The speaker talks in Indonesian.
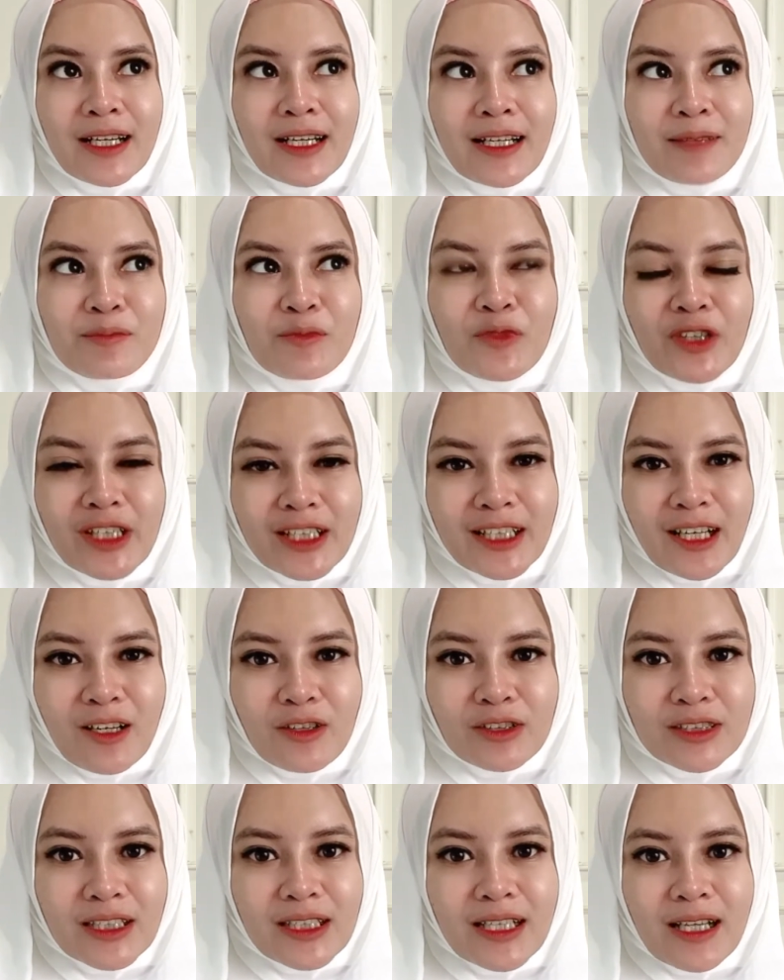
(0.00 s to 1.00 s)
mungkin
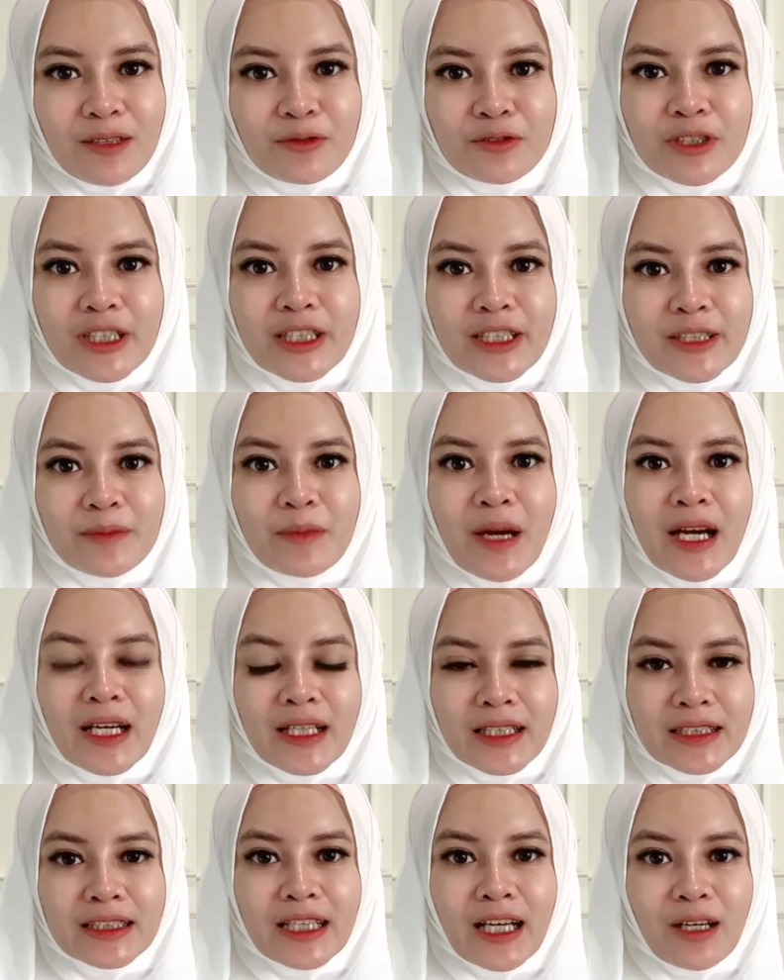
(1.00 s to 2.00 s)
kalau terlalu dingin
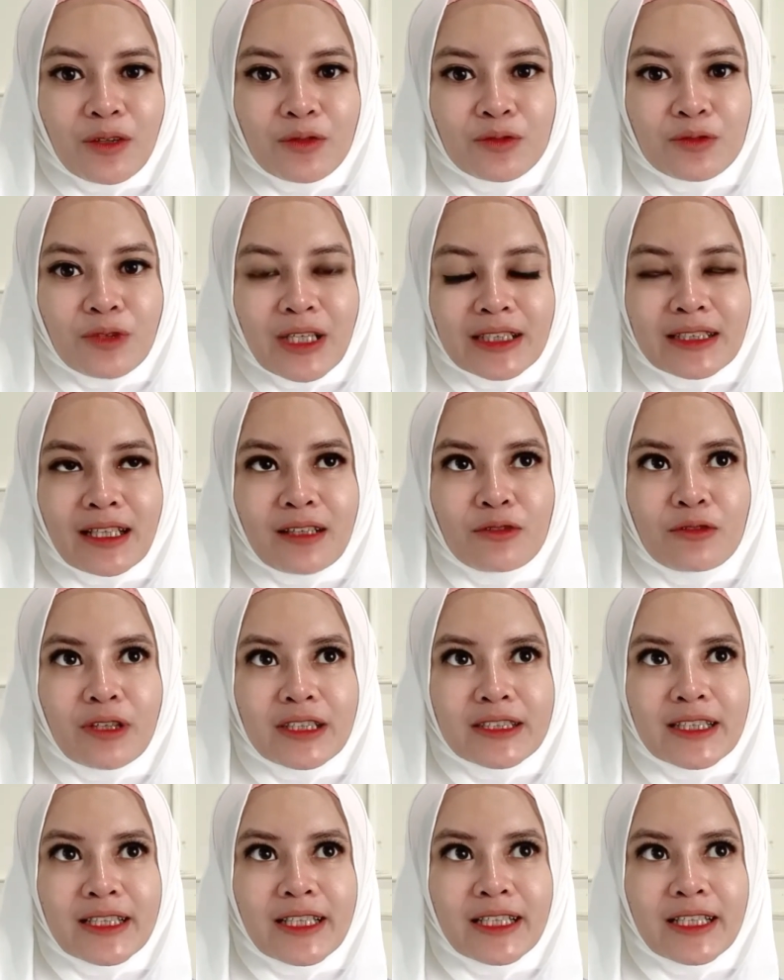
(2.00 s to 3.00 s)
banget nggak kuat aku
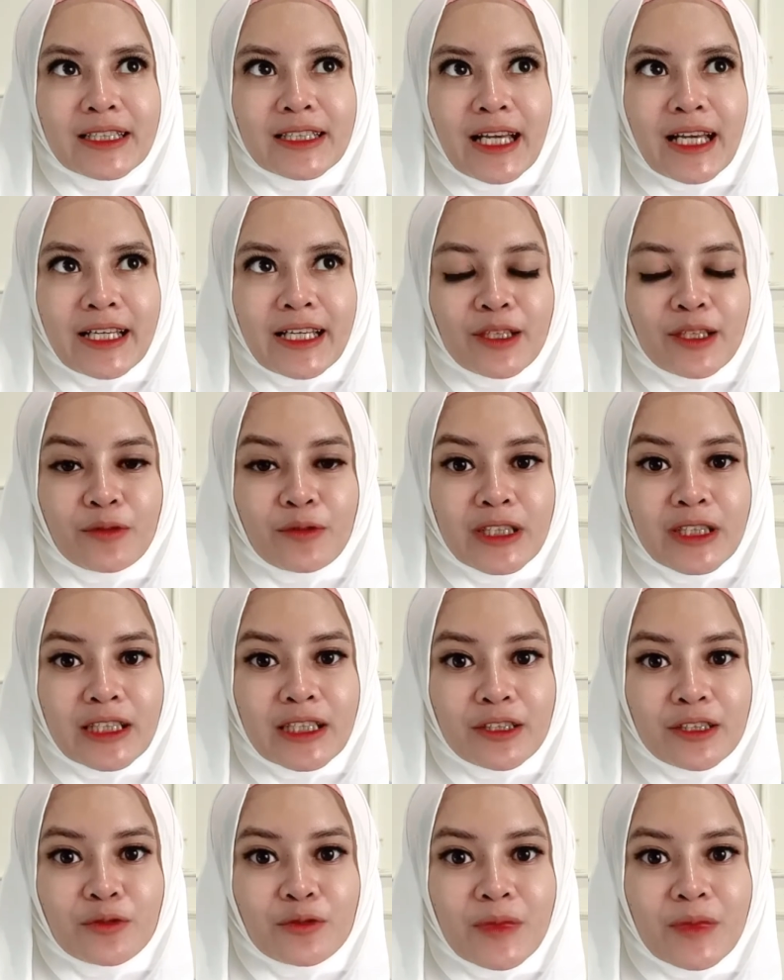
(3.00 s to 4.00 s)
aja yang di akhir
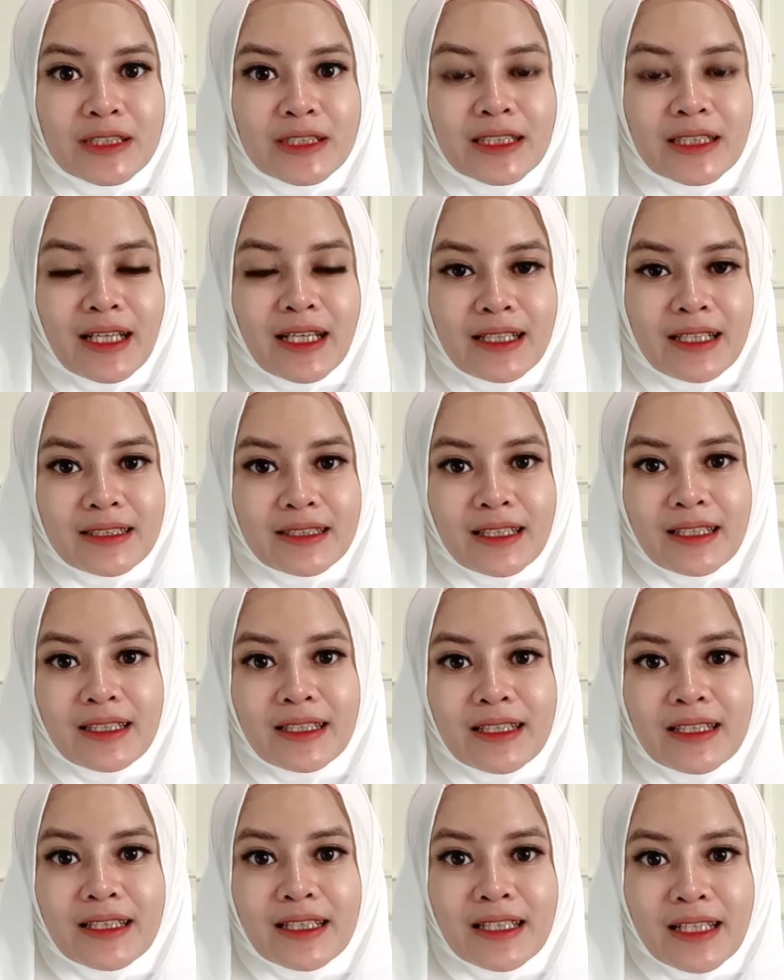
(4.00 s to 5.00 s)
winter itu masih kerasa
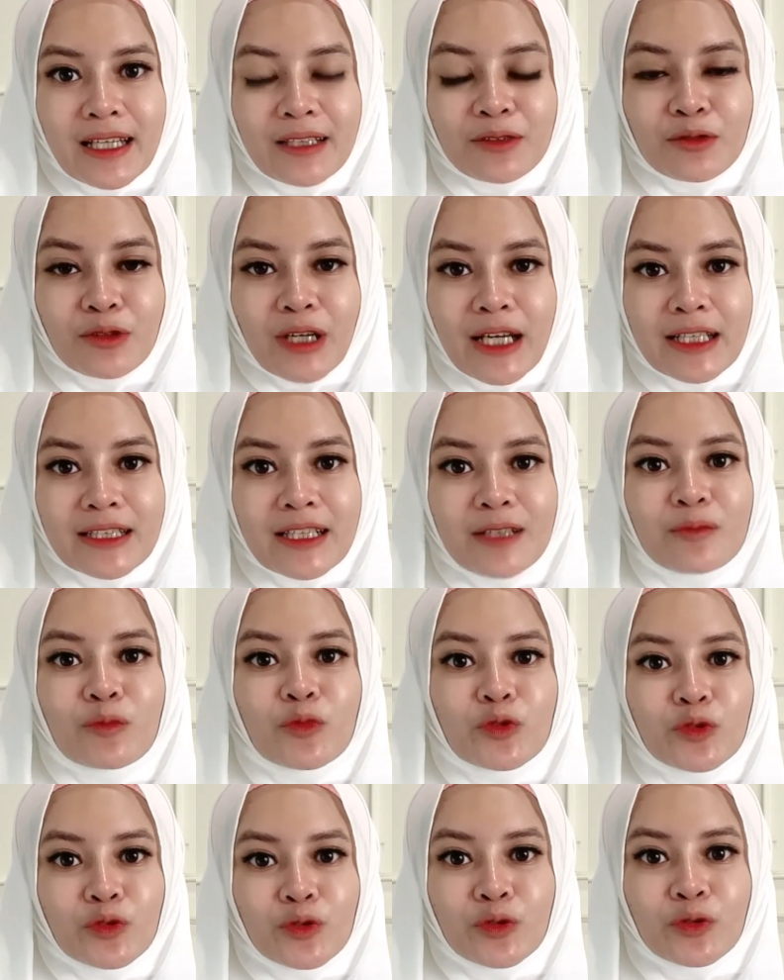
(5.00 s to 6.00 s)
kedinginan tuh
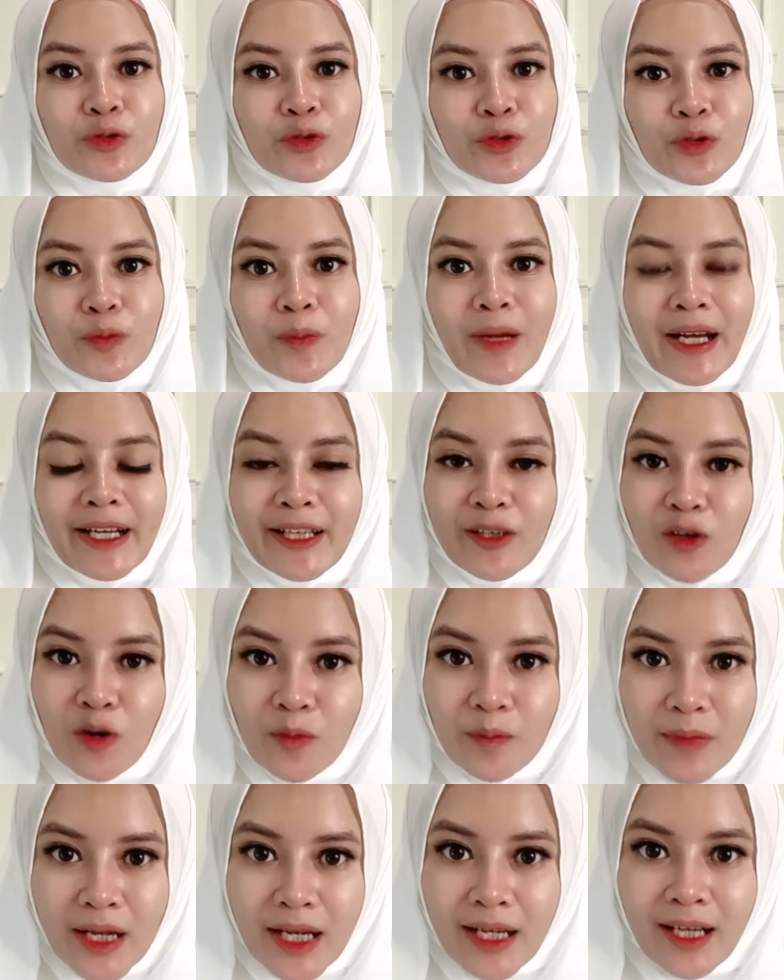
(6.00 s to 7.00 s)
kadang butuh untuk pakai
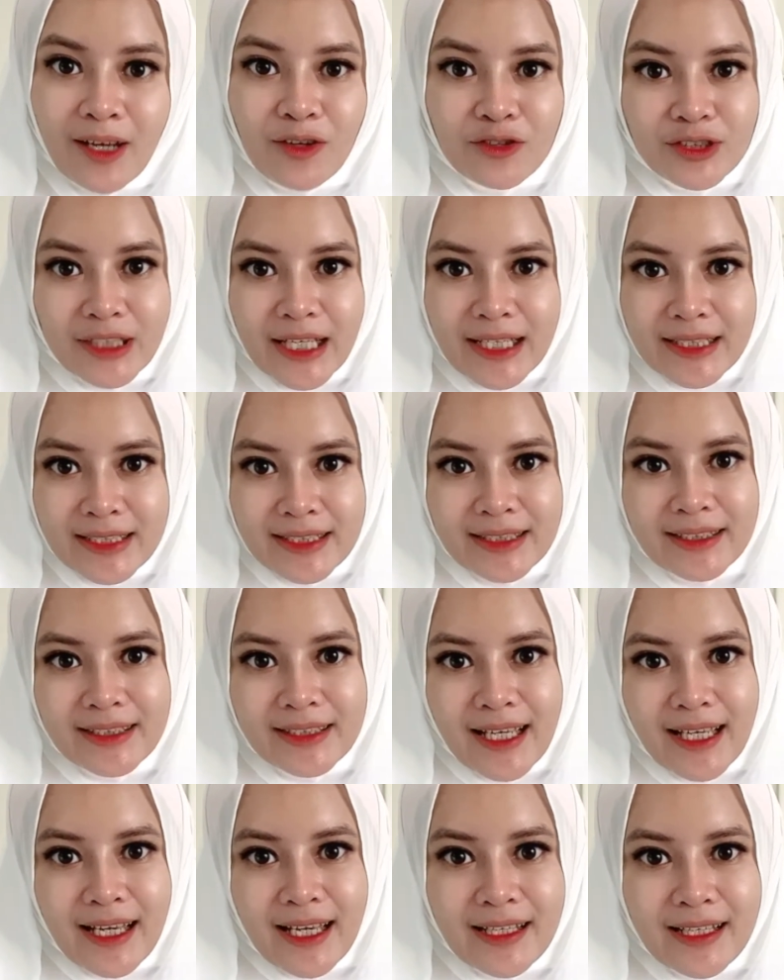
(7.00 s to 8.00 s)
double kaos kakinya